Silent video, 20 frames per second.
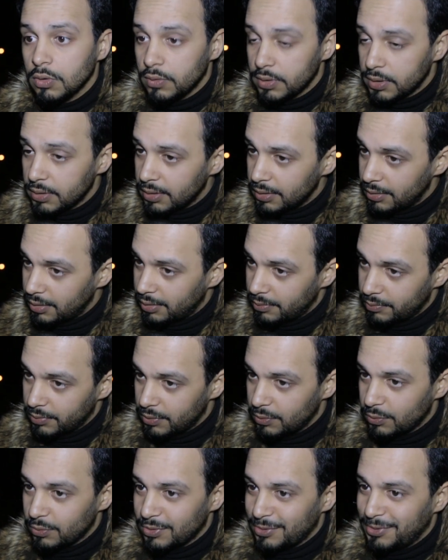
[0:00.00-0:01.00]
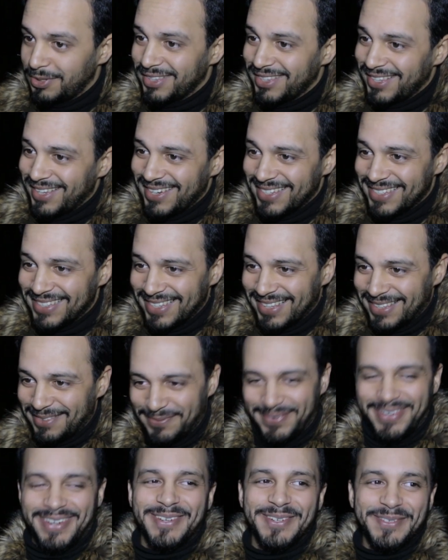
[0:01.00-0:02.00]
السيدة راه مزوجة عندها راجل لا
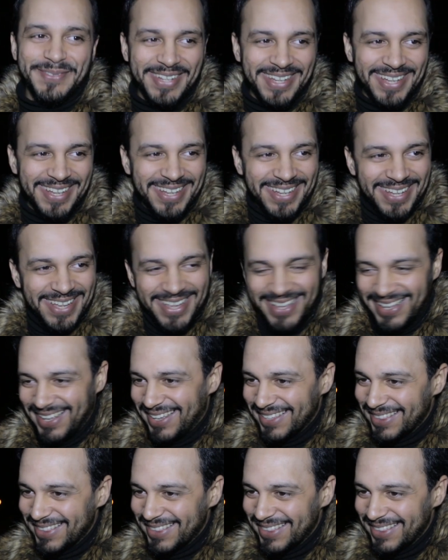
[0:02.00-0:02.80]
تفرقوا معاها